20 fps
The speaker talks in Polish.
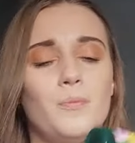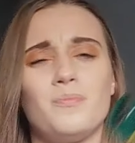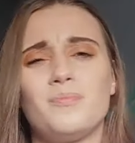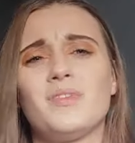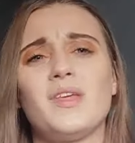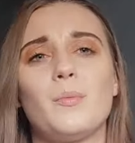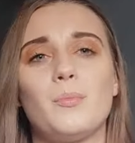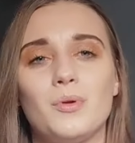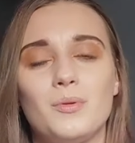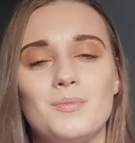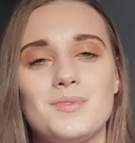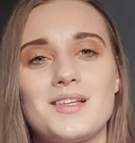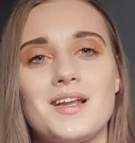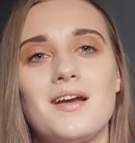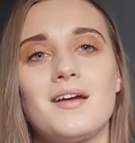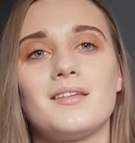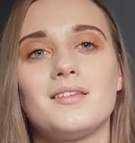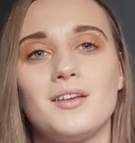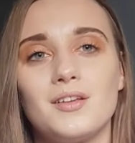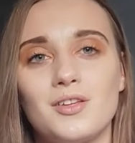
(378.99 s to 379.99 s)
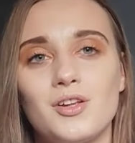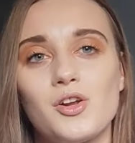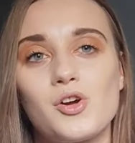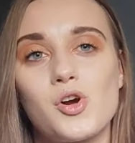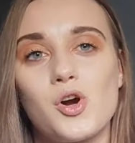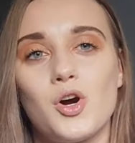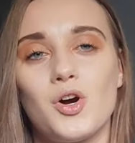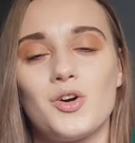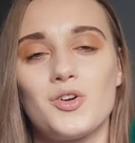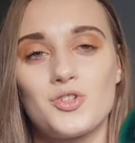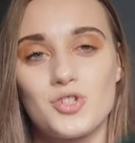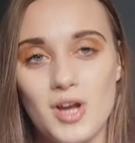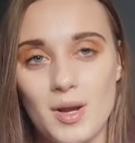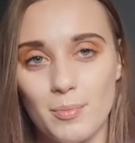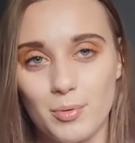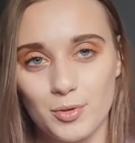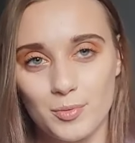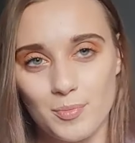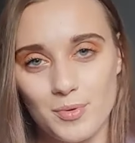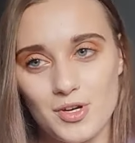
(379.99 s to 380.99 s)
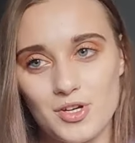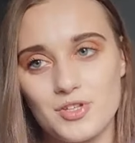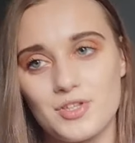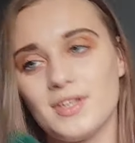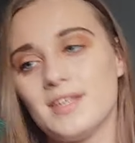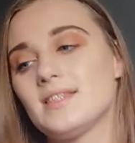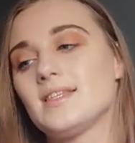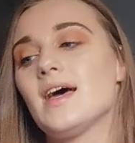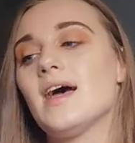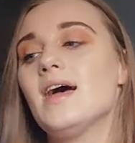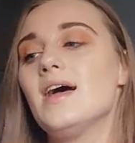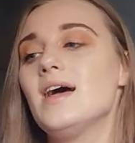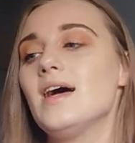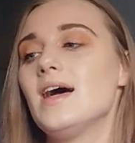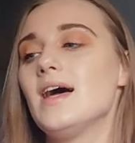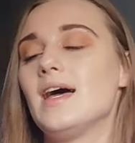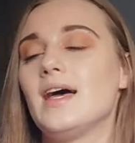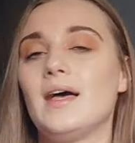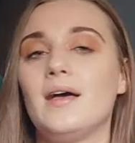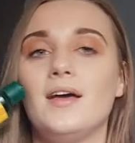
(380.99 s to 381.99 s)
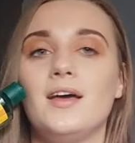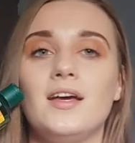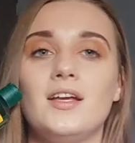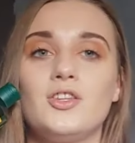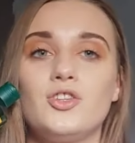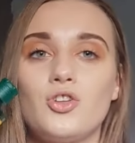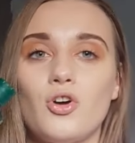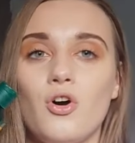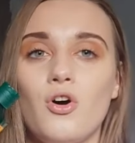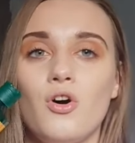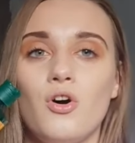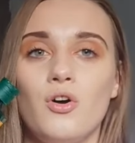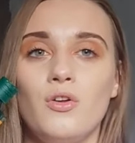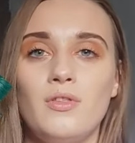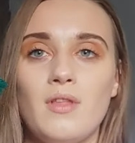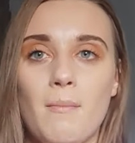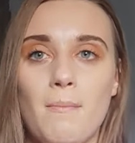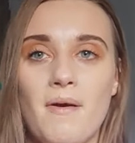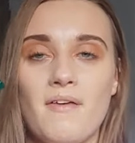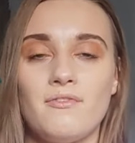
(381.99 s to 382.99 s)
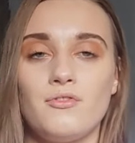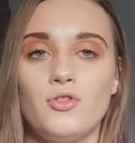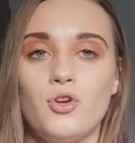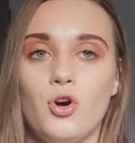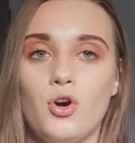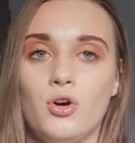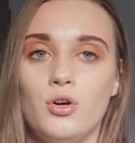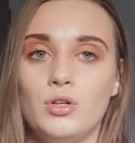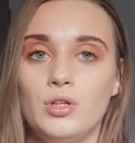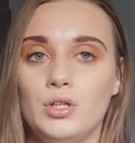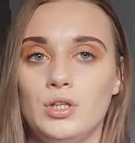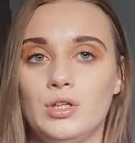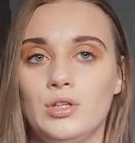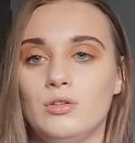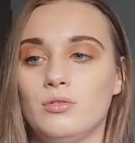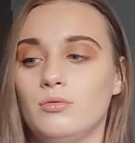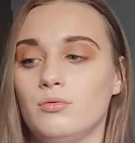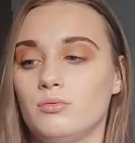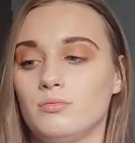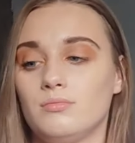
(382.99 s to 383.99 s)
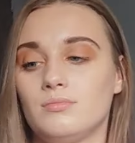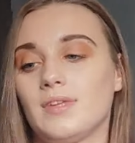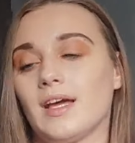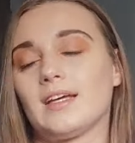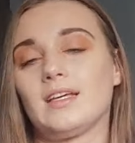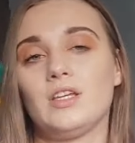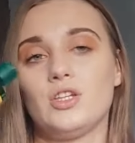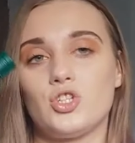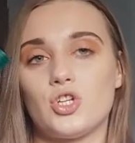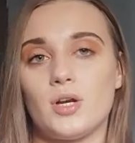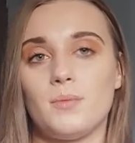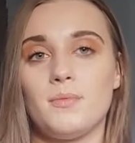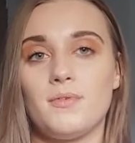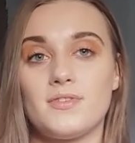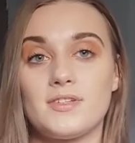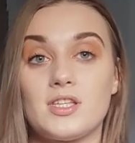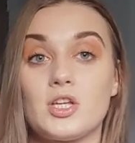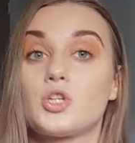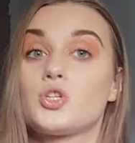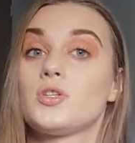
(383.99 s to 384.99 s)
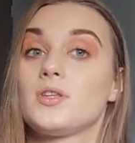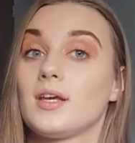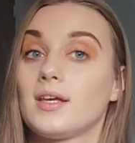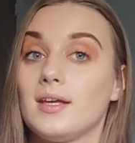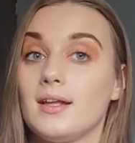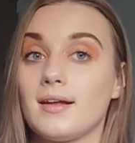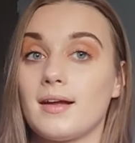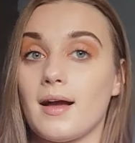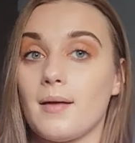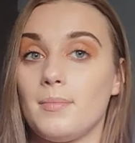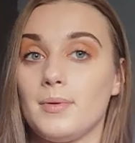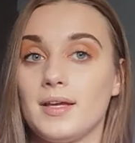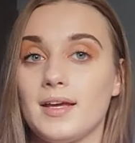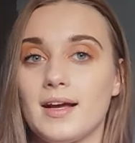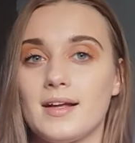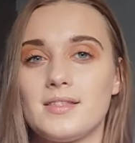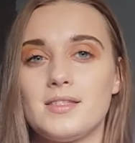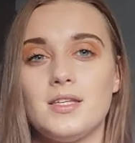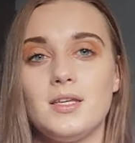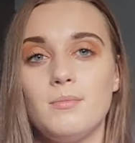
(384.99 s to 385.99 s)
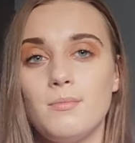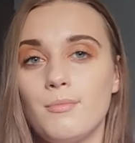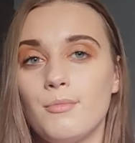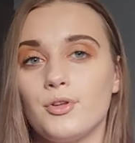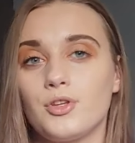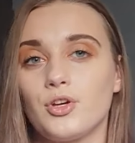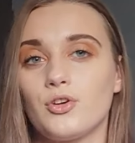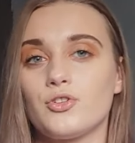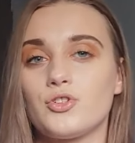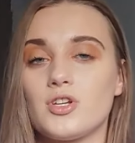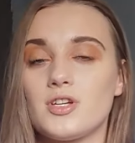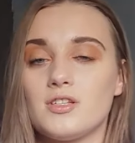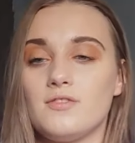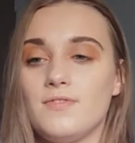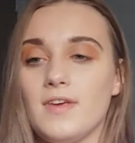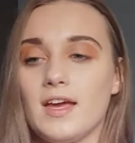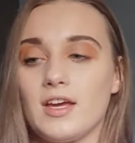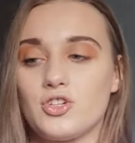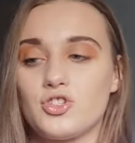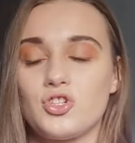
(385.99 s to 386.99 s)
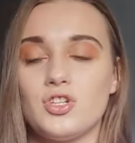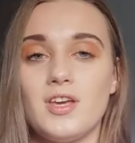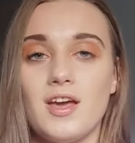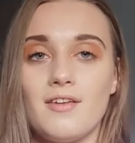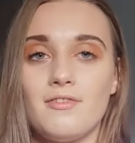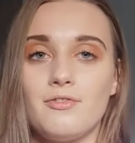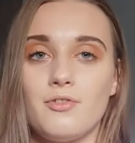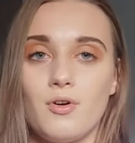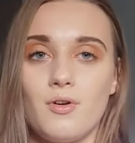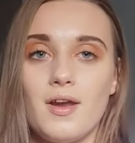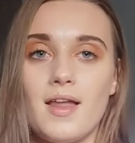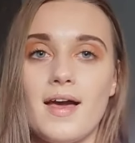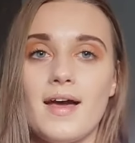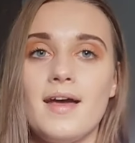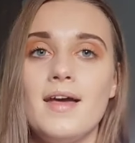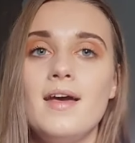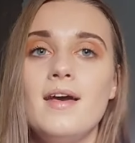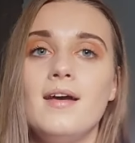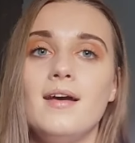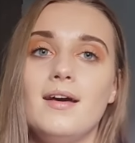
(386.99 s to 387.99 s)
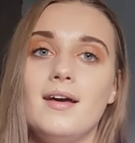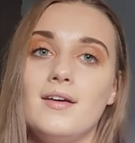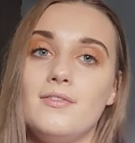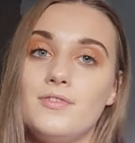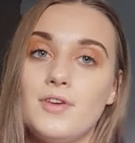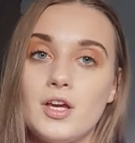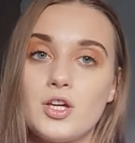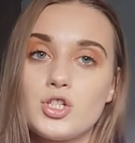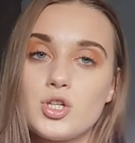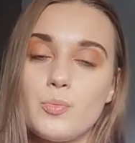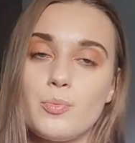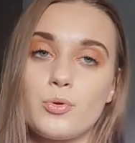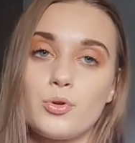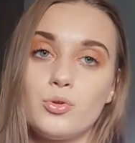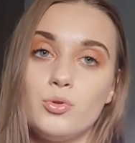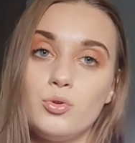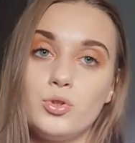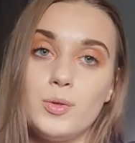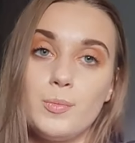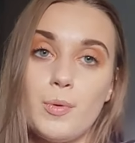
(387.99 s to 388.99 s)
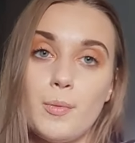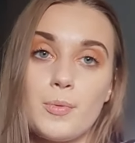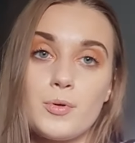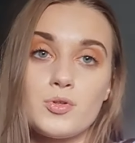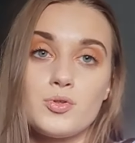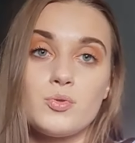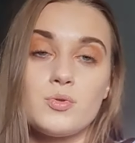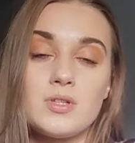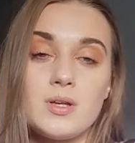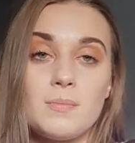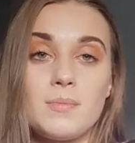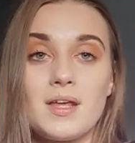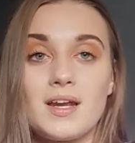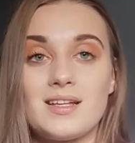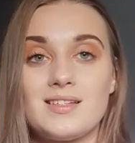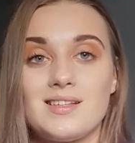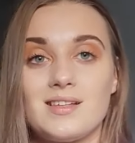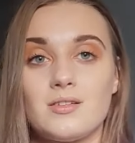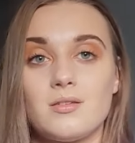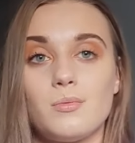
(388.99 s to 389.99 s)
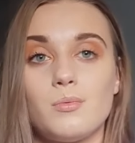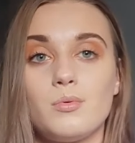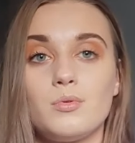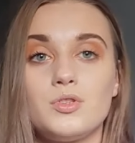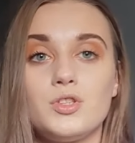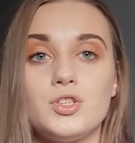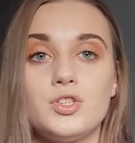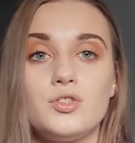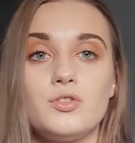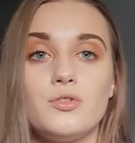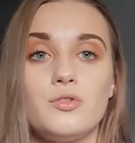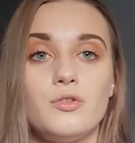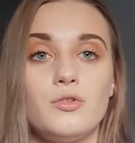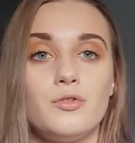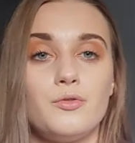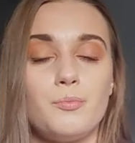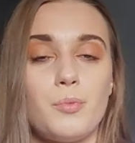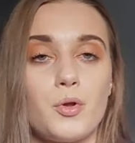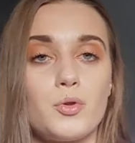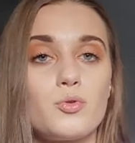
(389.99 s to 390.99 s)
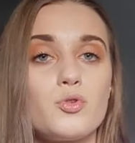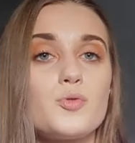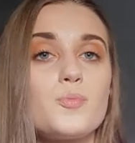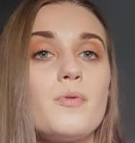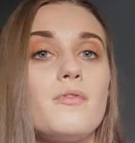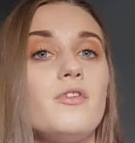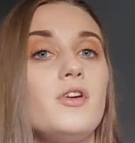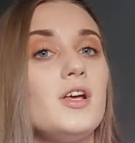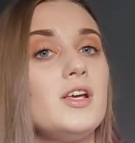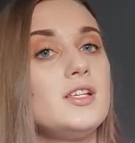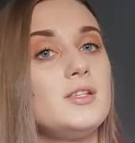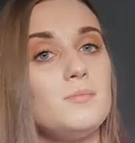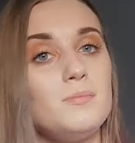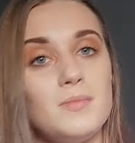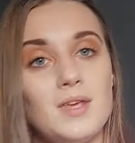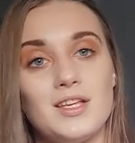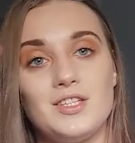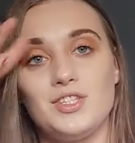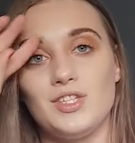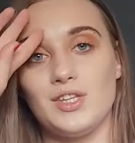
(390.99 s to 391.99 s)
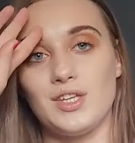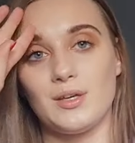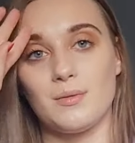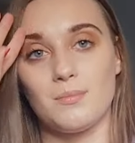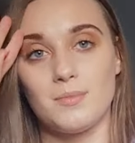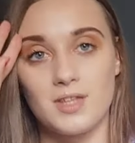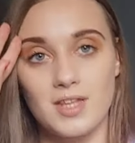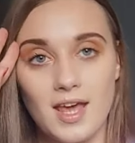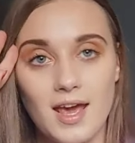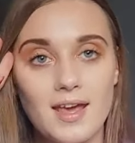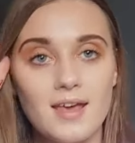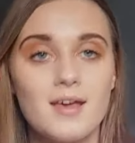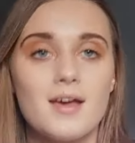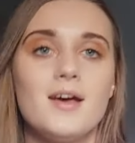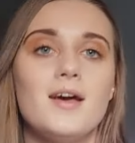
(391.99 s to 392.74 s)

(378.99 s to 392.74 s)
nie płyn micelarny, tylko żel pod prysznic, e, to na pewno e, taki żel mi wystarczy na kilka aplikacji i mimo tego, że jest większy, ja wolę e, większe produkty po prostu zabierać ze sobą gdzieś e, w podróż, bo wolę mieć ich mniej,